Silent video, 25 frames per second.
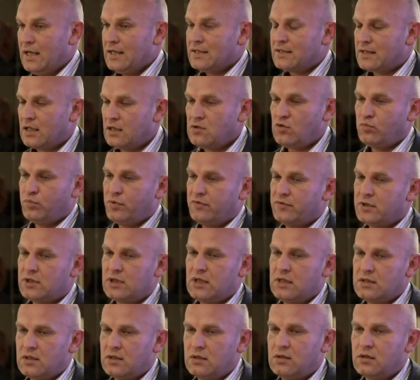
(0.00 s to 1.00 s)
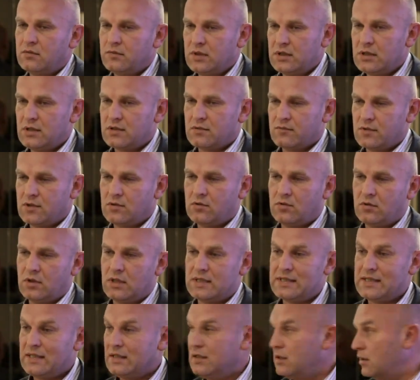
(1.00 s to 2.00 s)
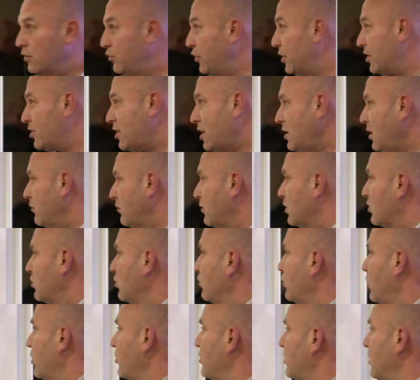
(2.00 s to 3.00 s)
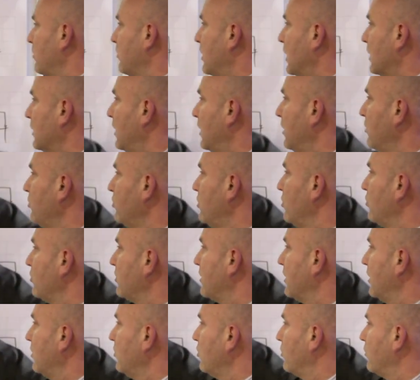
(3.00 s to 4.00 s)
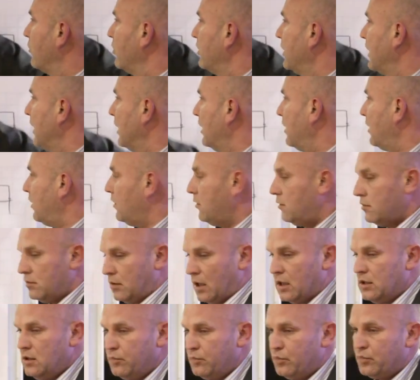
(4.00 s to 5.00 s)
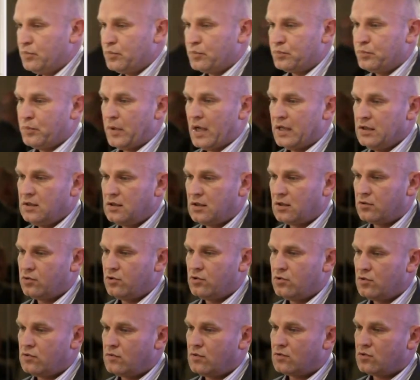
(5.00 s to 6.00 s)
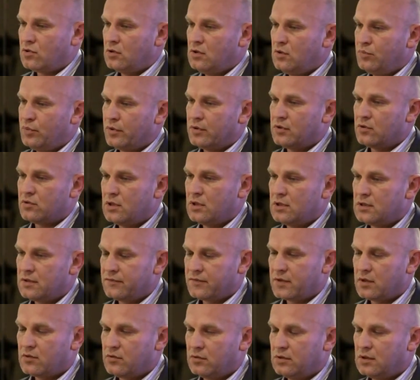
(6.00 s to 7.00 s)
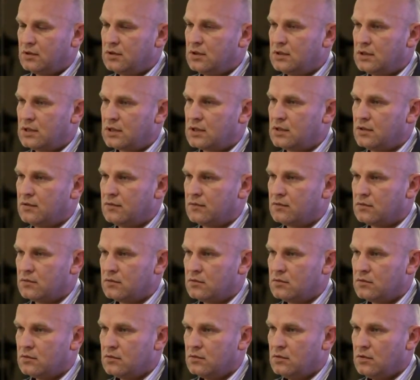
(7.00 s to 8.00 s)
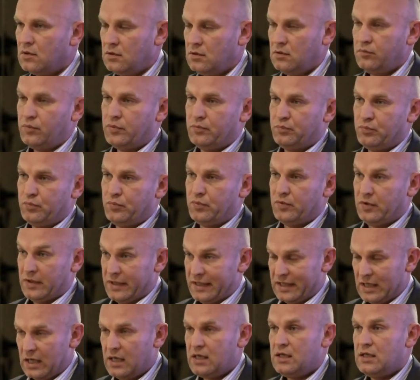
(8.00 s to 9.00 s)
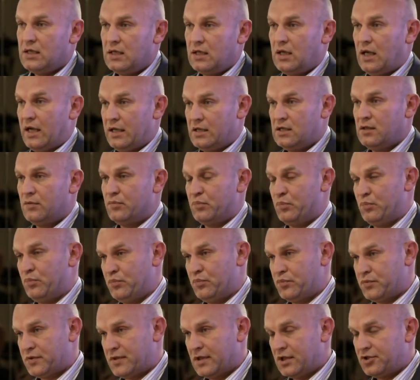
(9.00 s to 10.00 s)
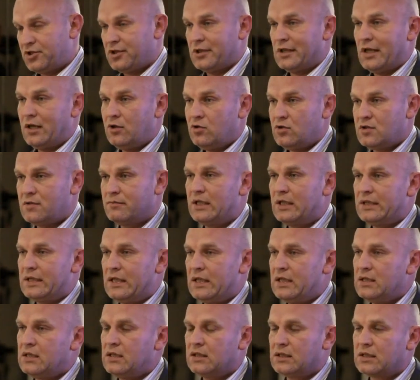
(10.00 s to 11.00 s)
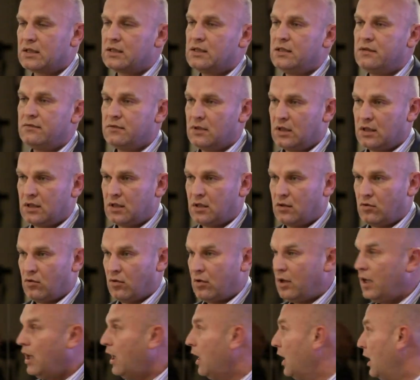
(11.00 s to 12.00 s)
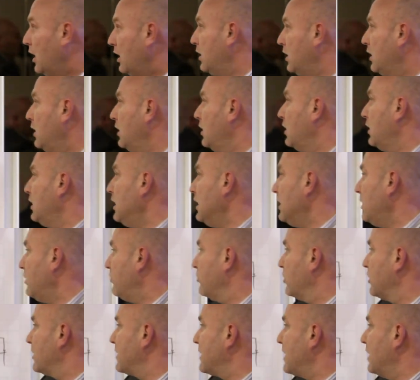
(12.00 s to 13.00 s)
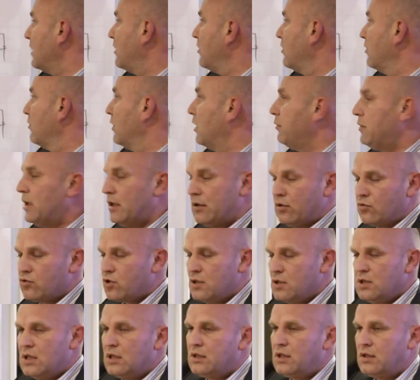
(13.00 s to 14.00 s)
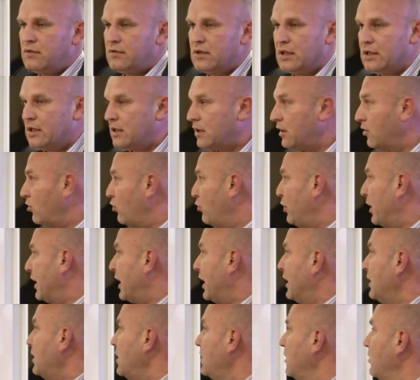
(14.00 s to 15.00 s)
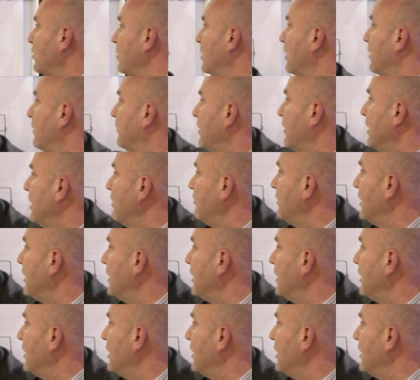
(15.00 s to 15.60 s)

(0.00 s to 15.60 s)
Сразу повышается драматизм ситуации. Напряжение, между прочим, когда люди узнают вот это, они, они такое чувство, что они погружаются в какой-то детектив. Они реально, они начинают смотреть детективное кино. И их вот с этого момента уже не оторвать от этого, пока они не, вы